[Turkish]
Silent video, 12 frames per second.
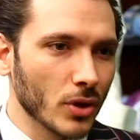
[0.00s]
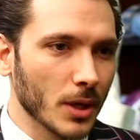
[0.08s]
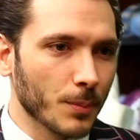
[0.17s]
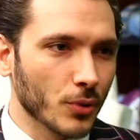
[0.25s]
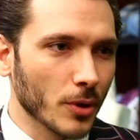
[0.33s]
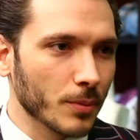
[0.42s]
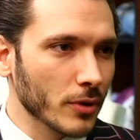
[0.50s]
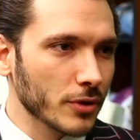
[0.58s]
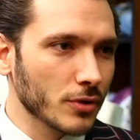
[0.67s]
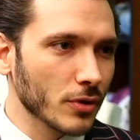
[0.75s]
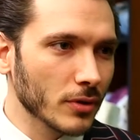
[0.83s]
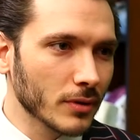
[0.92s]
şöyle
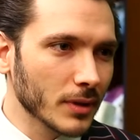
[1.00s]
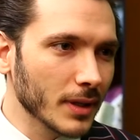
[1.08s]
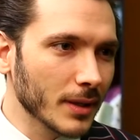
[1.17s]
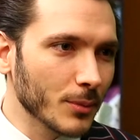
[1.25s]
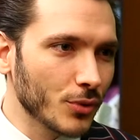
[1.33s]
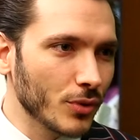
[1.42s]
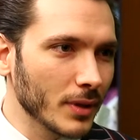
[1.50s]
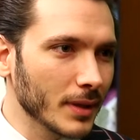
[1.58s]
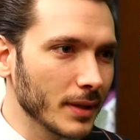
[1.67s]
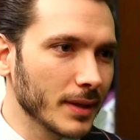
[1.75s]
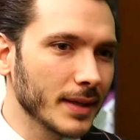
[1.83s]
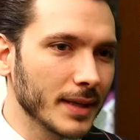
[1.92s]
proporsiyon e, bütün
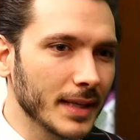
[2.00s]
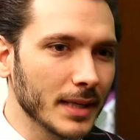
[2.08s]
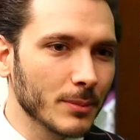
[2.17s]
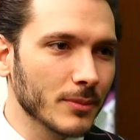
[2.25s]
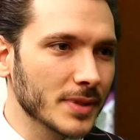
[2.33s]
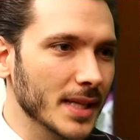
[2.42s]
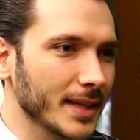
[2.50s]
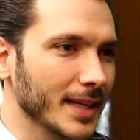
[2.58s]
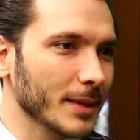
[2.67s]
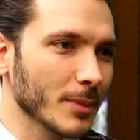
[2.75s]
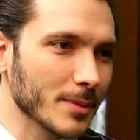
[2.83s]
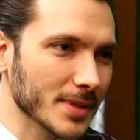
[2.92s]
e, giyimimize dikkat
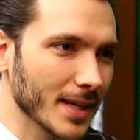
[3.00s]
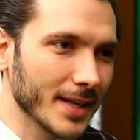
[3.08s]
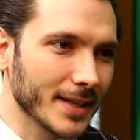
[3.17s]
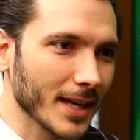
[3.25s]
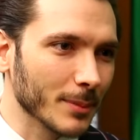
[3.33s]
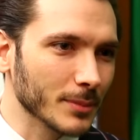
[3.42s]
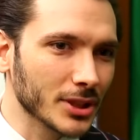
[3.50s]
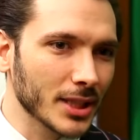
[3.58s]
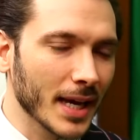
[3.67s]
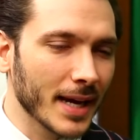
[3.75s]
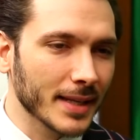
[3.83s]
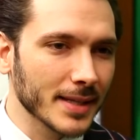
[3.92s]
etmeniz gereken bir
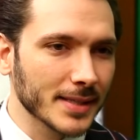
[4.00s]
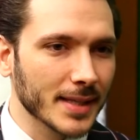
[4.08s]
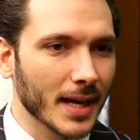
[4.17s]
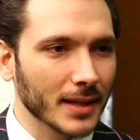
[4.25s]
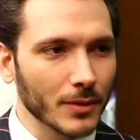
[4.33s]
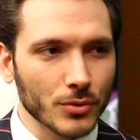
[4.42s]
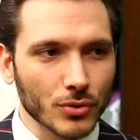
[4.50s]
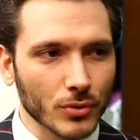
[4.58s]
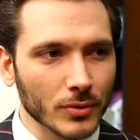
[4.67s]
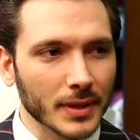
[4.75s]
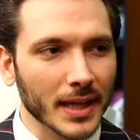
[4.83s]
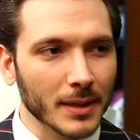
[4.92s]
şey. Herkes kendi
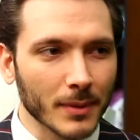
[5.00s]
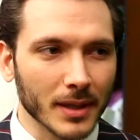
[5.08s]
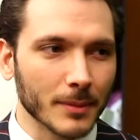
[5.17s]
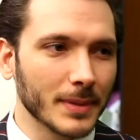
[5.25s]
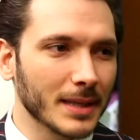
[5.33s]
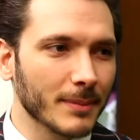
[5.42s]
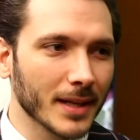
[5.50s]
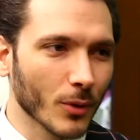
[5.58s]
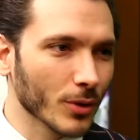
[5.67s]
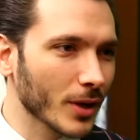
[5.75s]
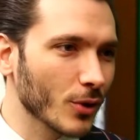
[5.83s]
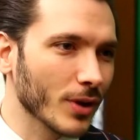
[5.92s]
vücudunu tanımalı, bilmeli,
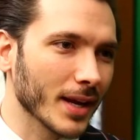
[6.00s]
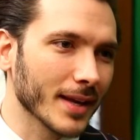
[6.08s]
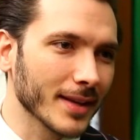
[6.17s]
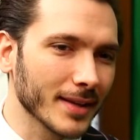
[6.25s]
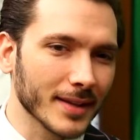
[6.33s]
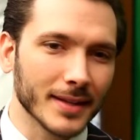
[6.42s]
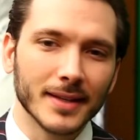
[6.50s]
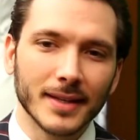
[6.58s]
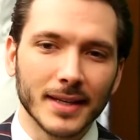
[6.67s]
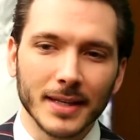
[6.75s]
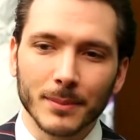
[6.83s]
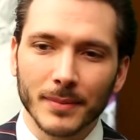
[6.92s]
ona göre e,
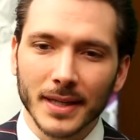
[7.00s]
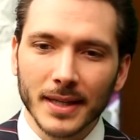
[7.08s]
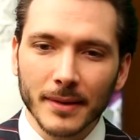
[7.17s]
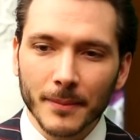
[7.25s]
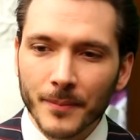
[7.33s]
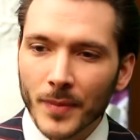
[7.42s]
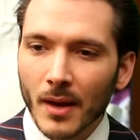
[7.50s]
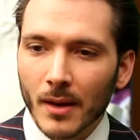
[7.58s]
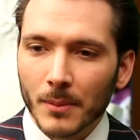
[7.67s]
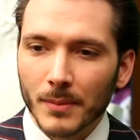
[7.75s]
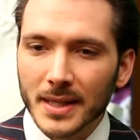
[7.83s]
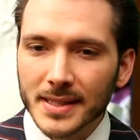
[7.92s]
giyinmeli.
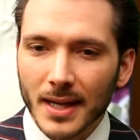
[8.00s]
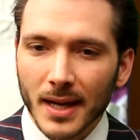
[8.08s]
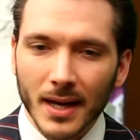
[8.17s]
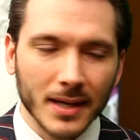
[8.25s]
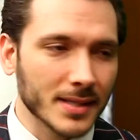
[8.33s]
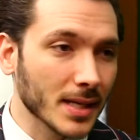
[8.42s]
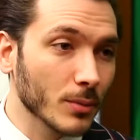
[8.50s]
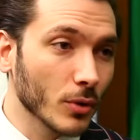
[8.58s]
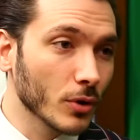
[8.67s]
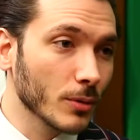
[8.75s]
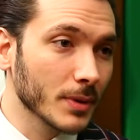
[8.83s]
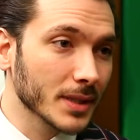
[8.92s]
Mesela kısa
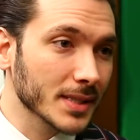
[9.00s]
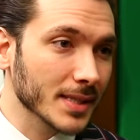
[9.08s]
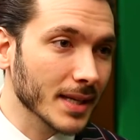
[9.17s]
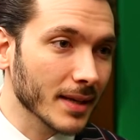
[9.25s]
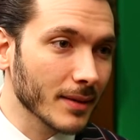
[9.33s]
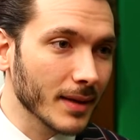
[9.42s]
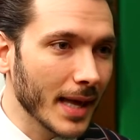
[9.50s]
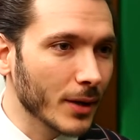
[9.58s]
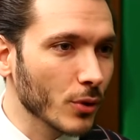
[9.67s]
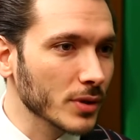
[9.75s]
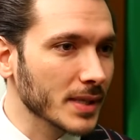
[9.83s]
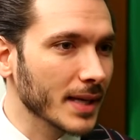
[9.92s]
boylu birisi
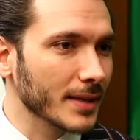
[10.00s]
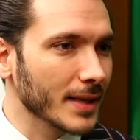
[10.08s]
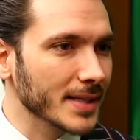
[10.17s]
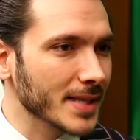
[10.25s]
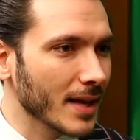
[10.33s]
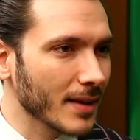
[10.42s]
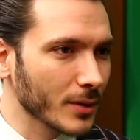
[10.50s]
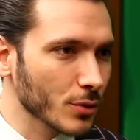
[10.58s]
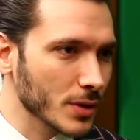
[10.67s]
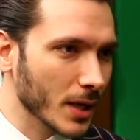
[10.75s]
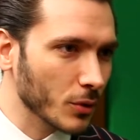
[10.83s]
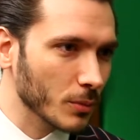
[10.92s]
ekose desenlerde
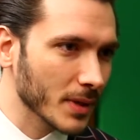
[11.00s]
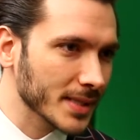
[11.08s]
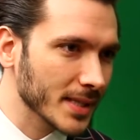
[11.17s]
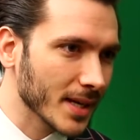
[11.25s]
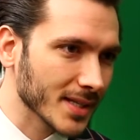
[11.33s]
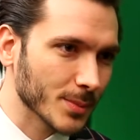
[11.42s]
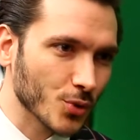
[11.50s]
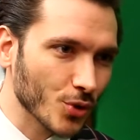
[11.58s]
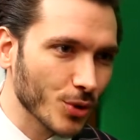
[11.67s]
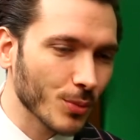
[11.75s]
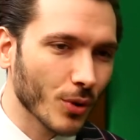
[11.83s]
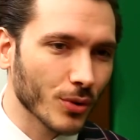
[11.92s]
uzak durması lazım.
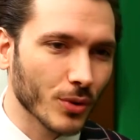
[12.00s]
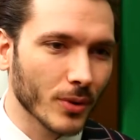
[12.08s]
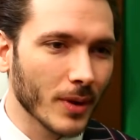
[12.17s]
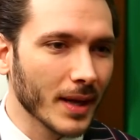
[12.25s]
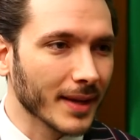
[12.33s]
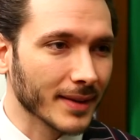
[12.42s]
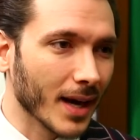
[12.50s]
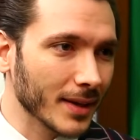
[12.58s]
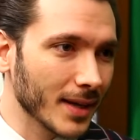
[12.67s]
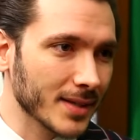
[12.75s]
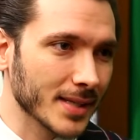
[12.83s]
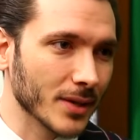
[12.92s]
Çünkü bu onu
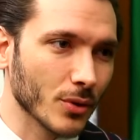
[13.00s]
daha da kısa